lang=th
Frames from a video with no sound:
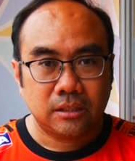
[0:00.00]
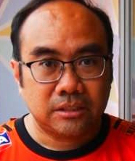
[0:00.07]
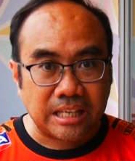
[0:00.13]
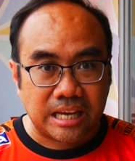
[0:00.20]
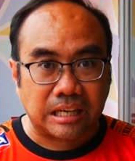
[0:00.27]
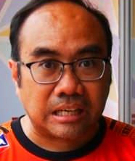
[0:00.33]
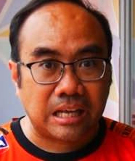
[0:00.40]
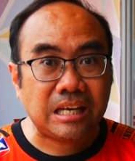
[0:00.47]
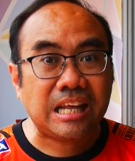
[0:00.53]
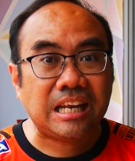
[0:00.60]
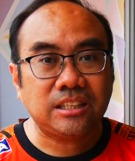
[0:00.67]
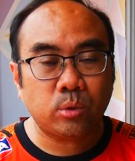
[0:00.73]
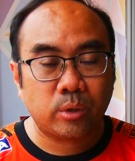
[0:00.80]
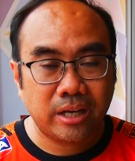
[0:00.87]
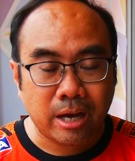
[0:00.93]
สิ่งที่ดี
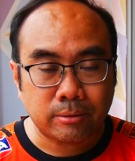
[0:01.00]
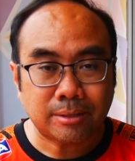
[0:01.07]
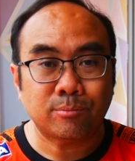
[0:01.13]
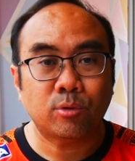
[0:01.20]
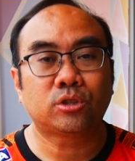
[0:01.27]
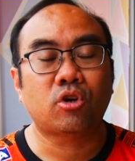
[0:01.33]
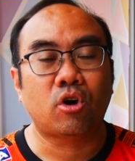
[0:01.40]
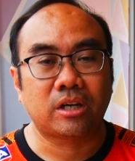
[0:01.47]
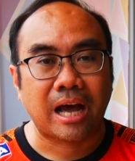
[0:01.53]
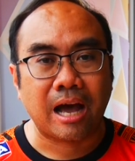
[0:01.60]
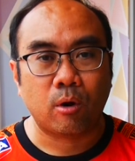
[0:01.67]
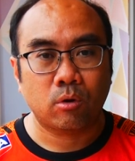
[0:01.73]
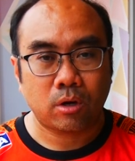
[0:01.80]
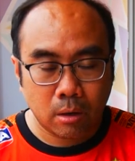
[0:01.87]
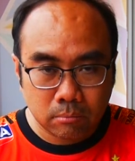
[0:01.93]
ที่สุดให้กับสโมสรเขา
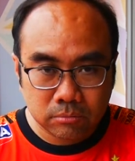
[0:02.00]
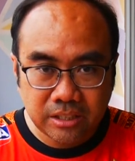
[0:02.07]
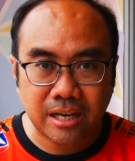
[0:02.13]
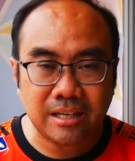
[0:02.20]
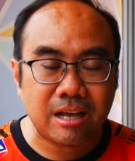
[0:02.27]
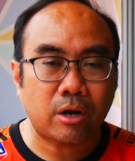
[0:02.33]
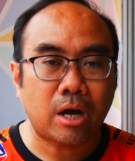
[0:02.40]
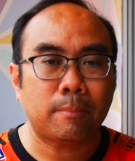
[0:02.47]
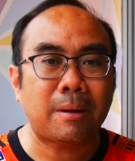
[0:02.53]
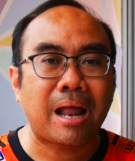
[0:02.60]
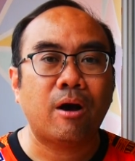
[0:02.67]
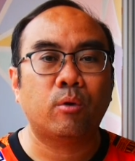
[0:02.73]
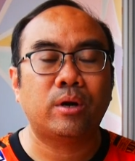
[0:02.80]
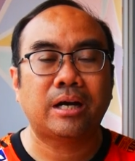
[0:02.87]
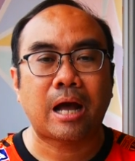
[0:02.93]
ก็เช่นเดียวกับเรา
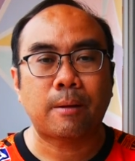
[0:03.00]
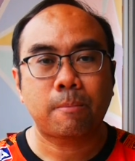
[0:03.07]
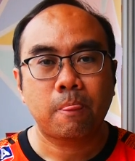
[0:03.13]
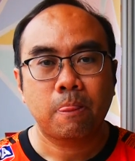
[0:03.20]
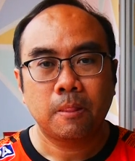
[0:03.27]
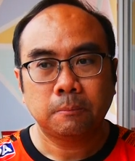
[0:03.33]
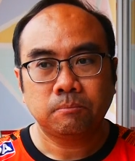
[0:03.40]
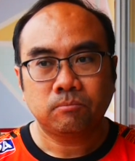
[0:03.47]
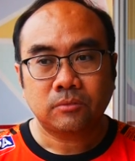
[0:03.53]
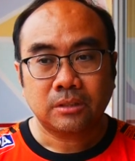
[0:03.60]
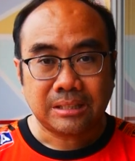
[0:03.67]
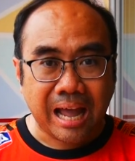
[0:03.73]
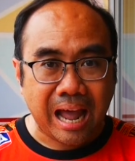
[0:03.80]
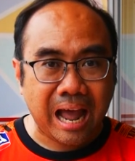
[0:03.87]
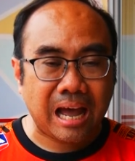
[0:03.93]
นะครับ
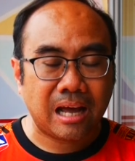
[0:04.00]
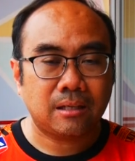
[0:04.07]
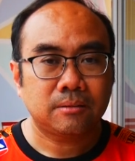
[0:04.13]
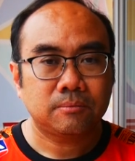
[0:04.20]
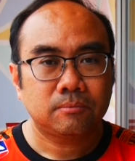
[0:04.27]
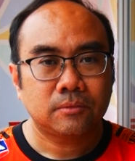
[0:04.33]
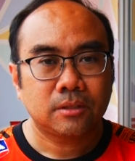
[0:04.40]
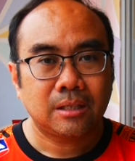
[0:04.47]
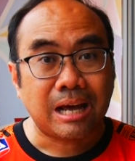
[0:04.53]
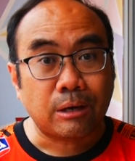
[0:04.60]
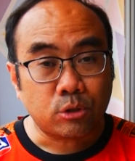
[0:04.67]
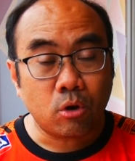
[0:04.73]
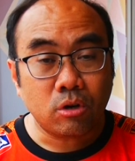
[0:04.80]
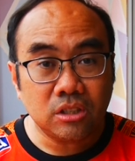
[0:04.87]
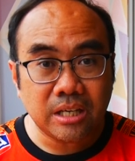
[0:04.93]
ถ้าเรา
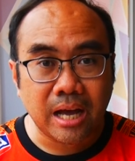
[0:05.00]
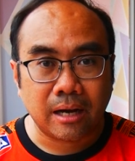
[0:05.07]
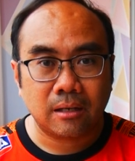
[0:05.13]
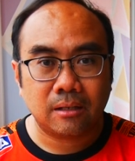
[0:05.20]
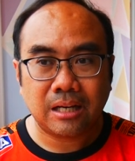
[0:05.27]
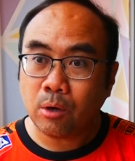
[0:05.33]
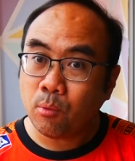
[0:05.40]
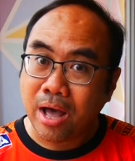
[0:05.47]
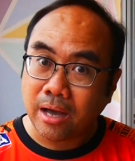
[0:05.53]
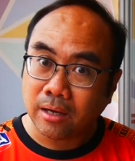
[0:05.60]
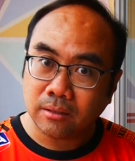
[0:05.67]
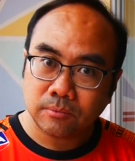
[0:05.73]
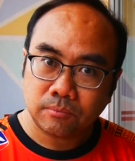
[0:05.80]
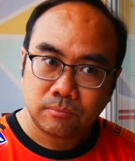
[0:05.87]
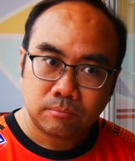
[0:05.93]
ต้องเลือกระหว่าง
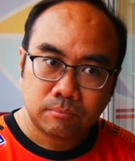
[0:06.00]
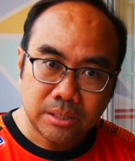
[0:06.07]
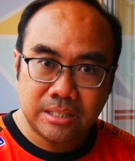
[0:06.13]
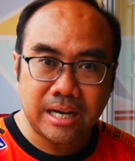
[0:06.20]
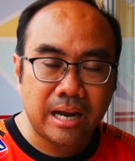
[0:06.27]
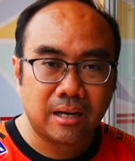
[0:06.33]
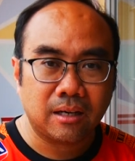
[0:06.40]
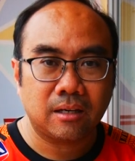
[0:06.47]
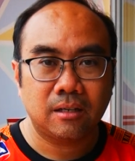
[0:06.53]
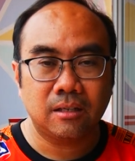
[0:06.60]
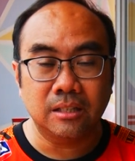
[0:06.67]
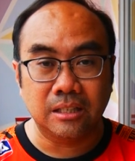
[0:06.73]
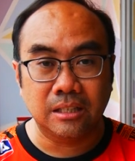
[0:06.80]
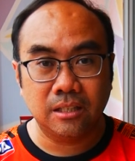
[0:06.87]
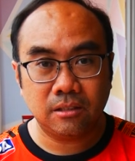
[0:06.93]
เพื่อนห
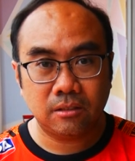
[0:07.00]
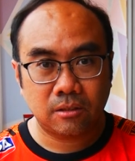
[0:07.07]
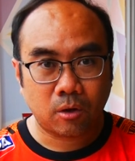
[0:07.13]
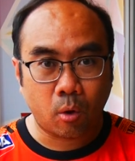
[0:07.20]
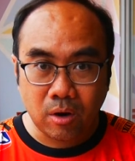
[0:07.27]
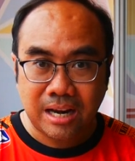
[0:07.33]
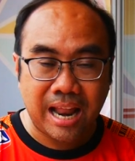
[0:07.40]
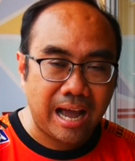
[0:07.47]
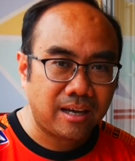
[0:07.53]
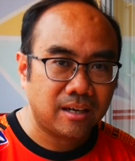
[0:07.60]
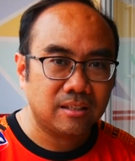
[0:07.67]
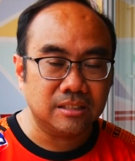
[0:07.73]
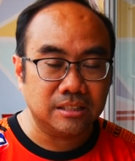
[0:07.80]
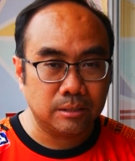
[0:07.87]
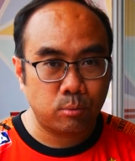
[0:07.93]
รือคนรัก
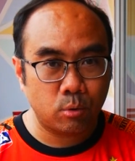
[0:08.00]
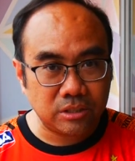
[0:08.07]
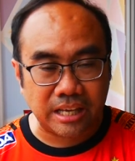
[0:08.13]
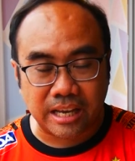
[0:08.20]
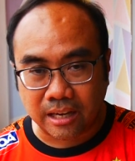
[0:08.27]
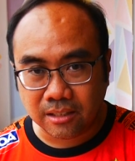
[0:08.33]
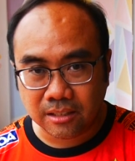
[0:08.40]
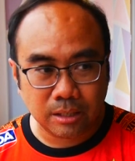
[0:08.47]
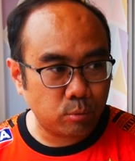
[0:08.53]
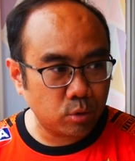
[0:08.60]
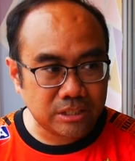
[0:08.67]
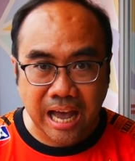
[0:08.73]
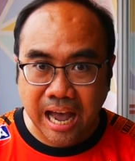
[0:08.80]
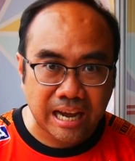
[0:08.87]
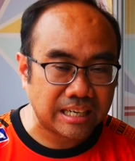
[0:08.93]
หรือผู้หญิงหรือผู้
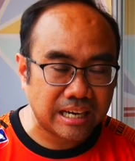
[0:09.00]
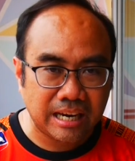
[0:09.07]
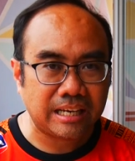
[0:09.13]
ชายหรืออะไร